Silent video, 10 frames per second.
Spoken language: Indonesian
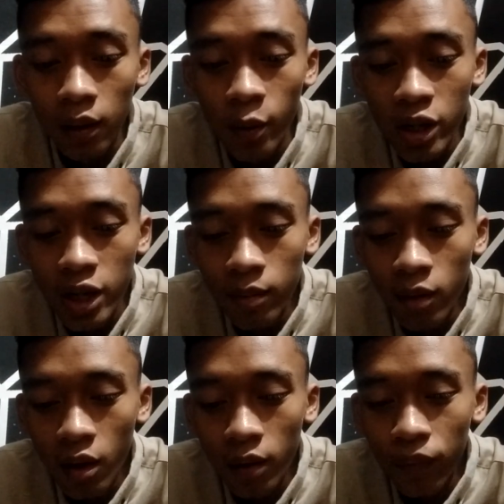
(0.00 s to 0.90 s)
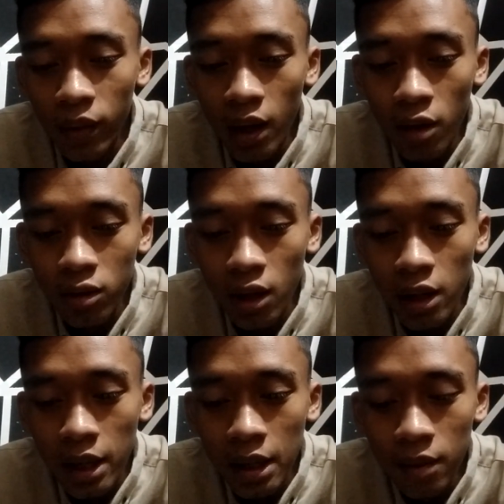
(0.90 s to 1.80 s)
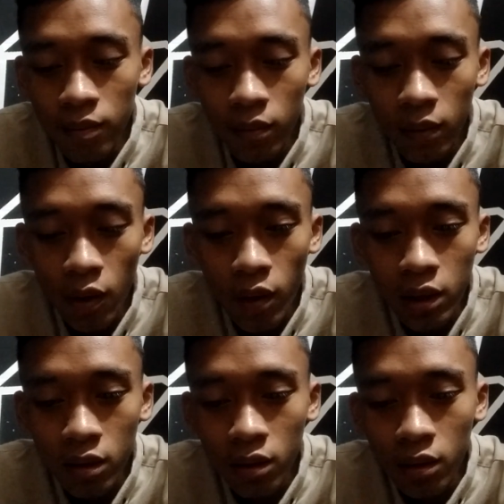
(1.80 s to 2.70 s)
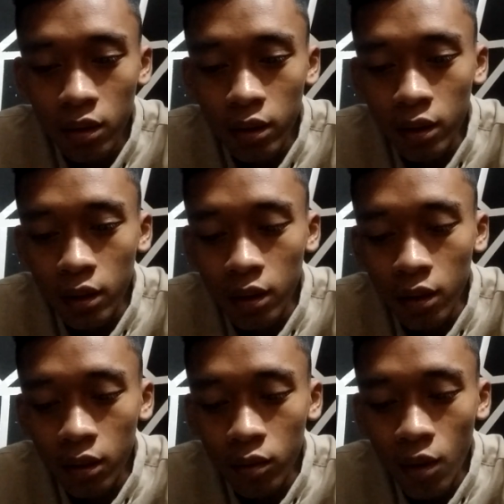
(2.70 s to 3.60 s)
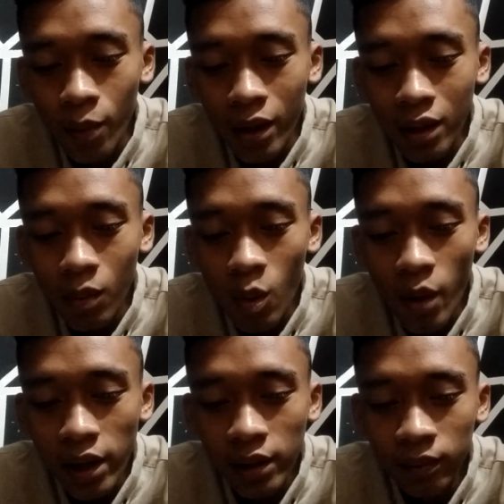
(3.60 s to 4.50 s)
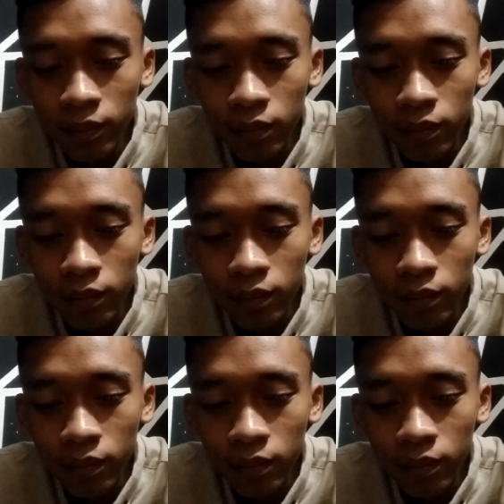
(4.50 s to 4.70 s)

Kemudian Australia melakukan dua pergantian pemain.